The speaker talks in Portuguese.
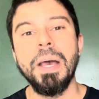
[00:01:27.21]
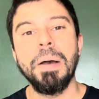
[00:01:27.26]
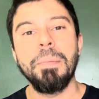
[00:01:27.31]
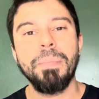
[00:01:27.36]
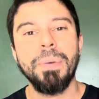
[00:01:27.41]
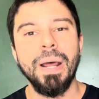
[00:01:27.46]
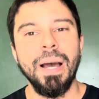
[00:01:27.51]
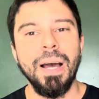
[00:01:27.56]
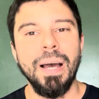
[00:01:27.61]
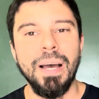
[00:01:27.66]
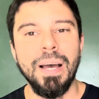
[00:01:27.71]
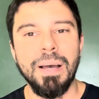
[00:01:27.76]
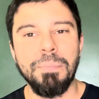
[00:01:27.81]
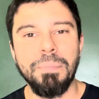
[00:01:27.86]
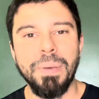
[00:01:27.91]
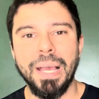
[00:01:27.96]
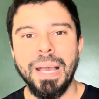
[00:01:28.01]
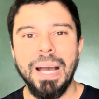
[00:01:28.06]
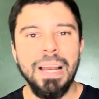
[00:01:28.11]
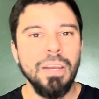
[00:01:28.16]
Para
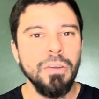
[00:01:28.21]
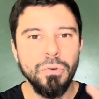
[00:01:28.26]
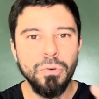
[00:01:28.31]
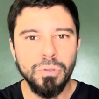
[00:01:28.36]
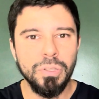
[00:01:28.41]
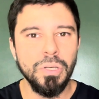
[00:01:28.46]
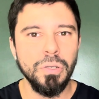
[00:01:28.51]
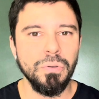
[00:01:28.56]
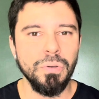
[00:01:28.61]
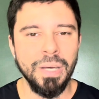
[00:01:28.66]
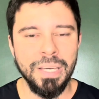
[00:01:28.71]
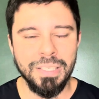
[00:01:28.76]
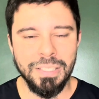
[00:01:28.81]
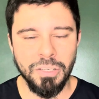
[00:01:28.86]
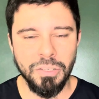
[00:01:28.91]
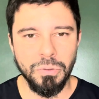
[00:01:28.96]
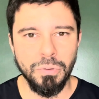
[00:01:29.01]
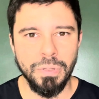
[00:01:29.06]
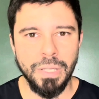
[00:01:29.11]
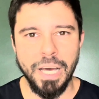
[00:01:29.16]
pegar ali um conteúdo
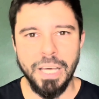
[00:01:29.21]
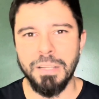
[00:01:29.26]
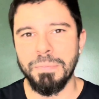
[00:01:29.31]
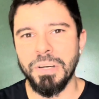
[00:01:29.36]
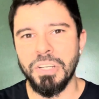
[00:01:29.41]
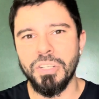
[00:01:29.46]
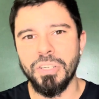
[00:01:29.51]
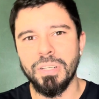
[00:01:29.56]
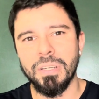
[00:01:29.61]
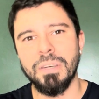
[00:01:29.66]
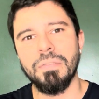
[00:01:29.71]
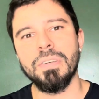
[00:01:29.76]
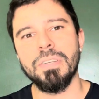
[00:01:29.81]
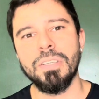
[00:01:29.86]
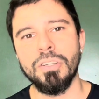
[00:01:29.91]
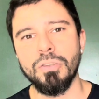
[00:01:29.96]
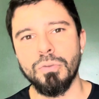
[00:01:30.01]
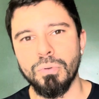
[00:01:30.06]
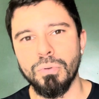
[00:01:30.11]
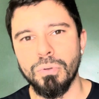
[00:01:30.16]
recém-estudado. Imagina que você
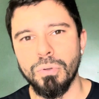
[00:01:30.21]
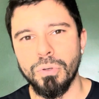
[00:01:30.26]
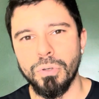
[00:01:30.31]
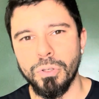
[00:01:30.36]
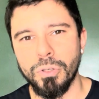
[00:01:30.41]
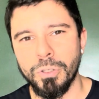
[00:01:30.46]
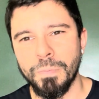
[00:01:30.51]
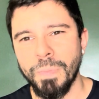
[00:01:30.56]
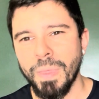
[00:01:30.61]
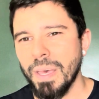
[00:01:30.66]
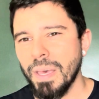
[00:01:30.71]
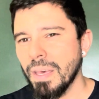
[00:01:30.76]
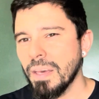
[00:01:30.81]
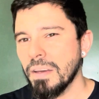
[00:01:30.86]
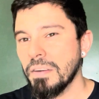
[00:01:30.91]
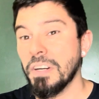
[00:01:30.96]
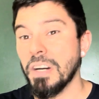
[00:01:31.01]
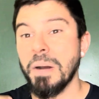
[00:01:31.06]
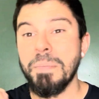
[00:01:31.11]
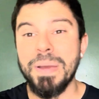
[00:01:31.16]
estudou
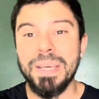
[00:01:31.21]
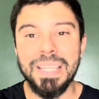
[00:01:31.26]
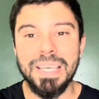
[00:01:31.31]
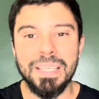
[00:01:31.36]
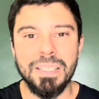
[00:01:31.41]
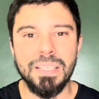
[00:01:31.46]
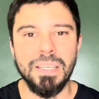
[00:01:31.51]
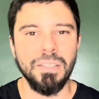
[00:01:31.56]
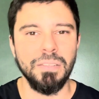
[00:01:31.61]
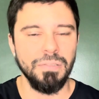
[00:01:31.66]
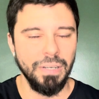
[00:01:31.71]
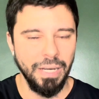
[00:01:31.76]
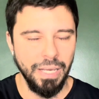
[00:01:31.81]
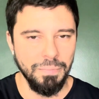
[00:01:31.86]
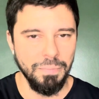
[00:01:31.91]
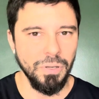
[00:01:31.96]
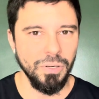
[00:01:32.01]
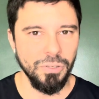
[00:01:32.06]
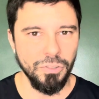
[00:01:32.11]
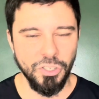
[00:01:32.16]
fermentação lá em
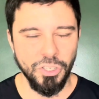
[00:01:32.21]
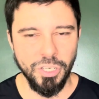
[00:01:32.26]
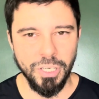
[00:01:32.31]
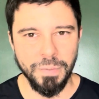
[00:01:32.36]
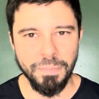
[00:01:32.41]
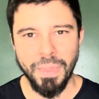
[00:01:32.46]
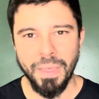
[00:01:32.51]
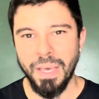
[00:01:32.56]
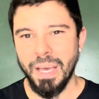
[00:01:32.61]
biologia.